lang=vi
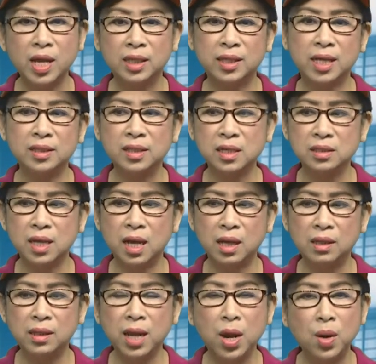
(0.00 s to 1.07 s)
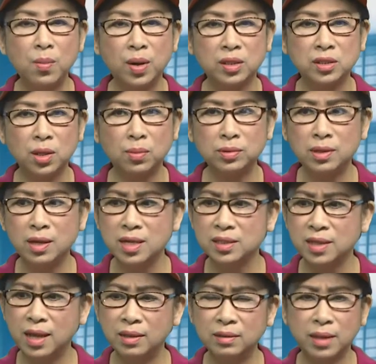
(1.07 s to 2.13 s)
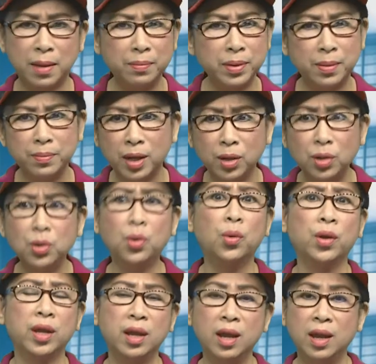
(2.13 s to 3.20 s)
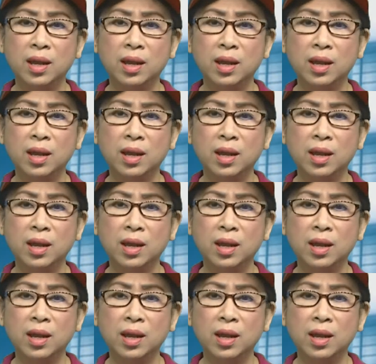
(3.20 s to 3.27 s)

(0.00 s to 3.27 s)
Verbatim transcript: Thành thử ra nếu mà trong thời gian tám năm ngắn ngủi